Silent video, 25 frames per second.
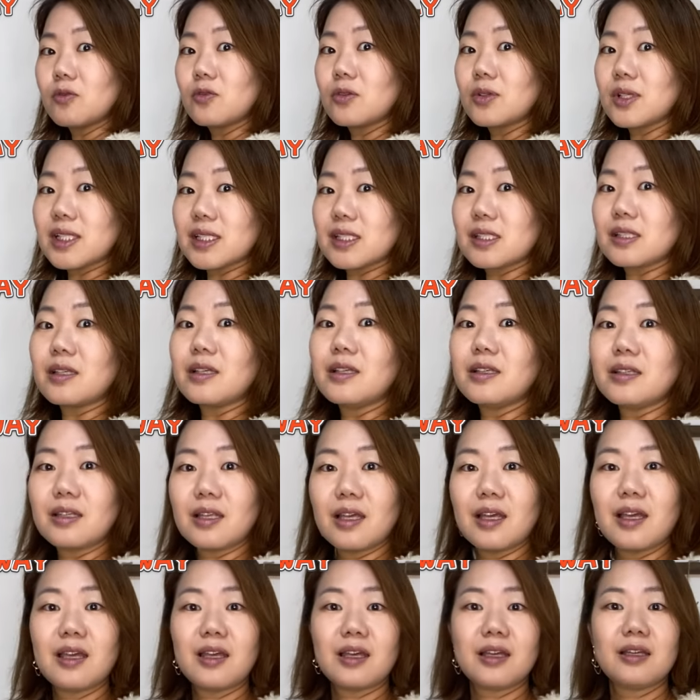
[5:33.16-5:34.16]
ポカしてい
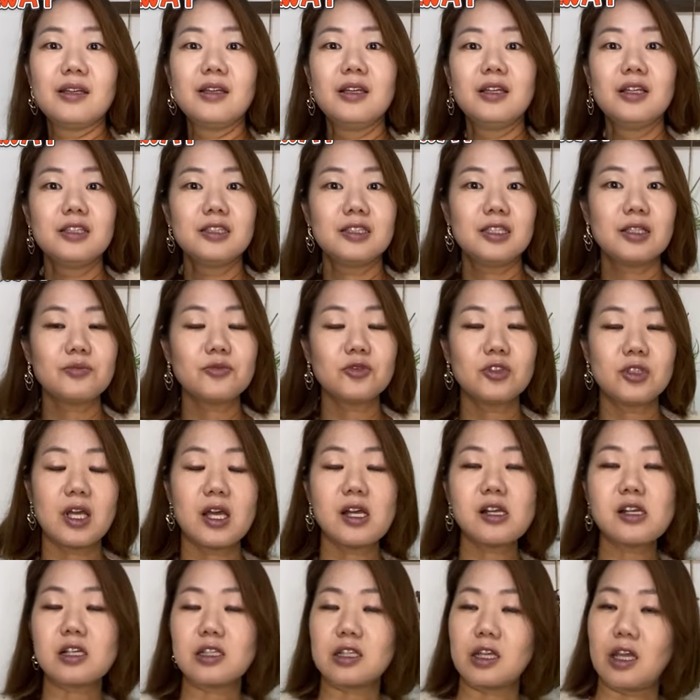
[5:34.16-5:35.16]
てでも
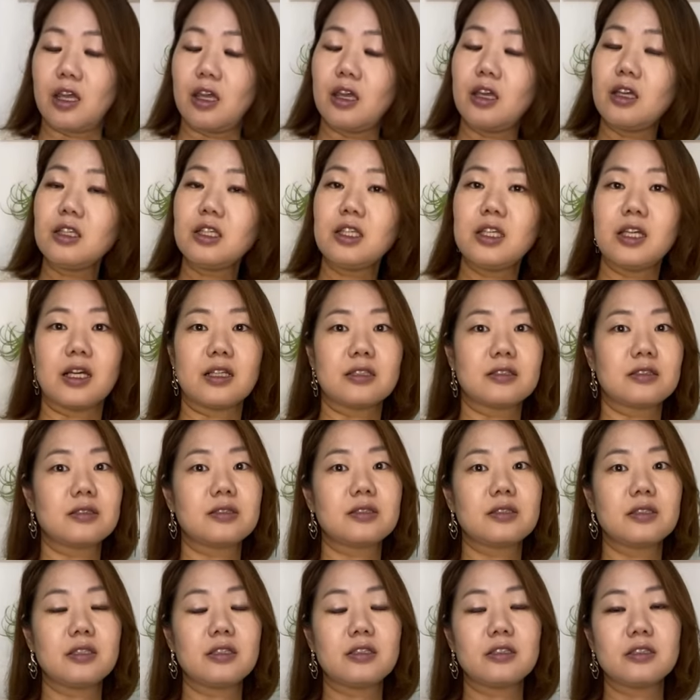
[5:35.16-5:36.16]
なんかね変に暑
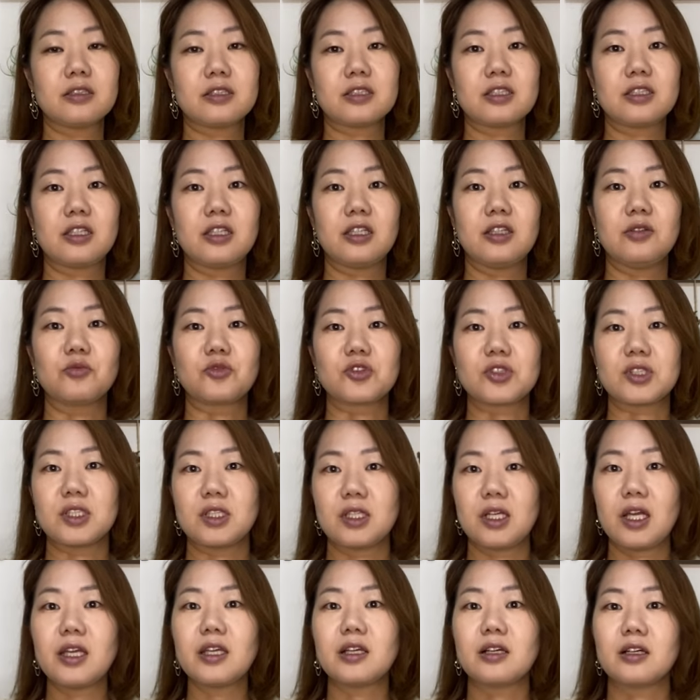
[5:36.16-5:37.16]
すぎる気もし
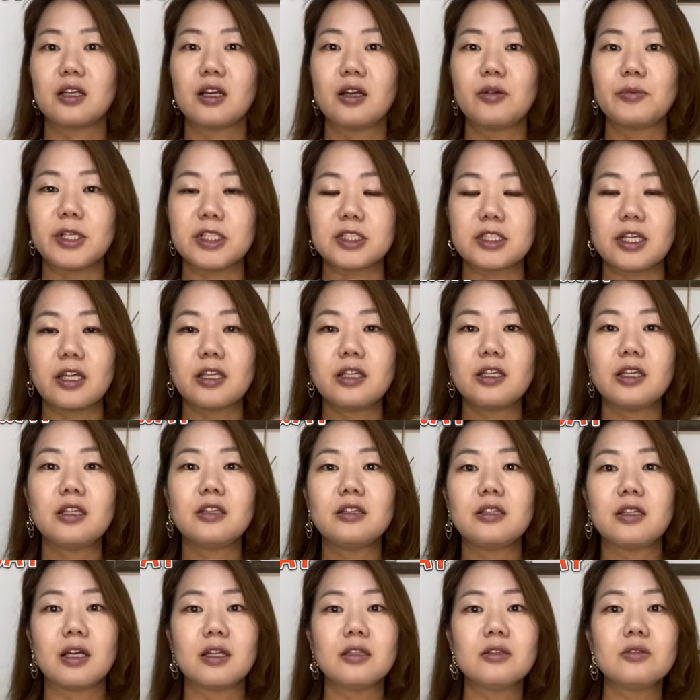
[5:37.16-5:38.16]
ないから、まあ、最
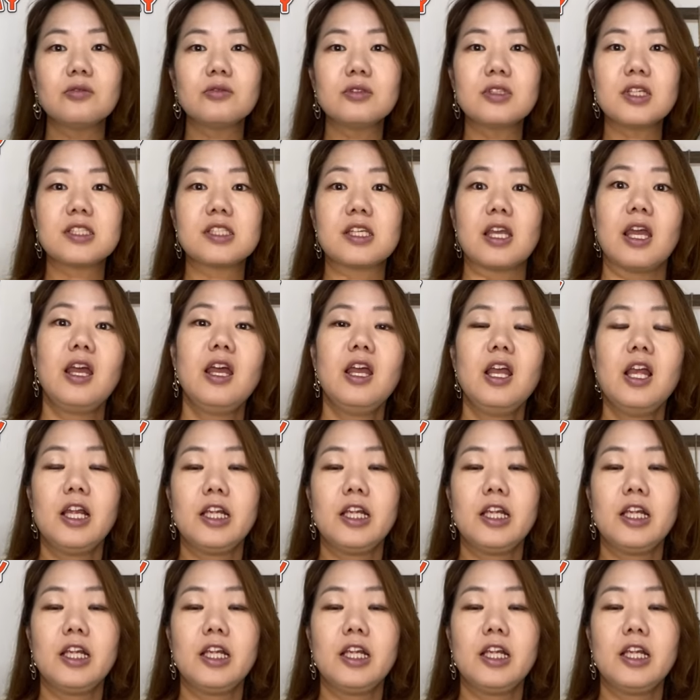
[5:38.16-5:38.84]
近暖冬だし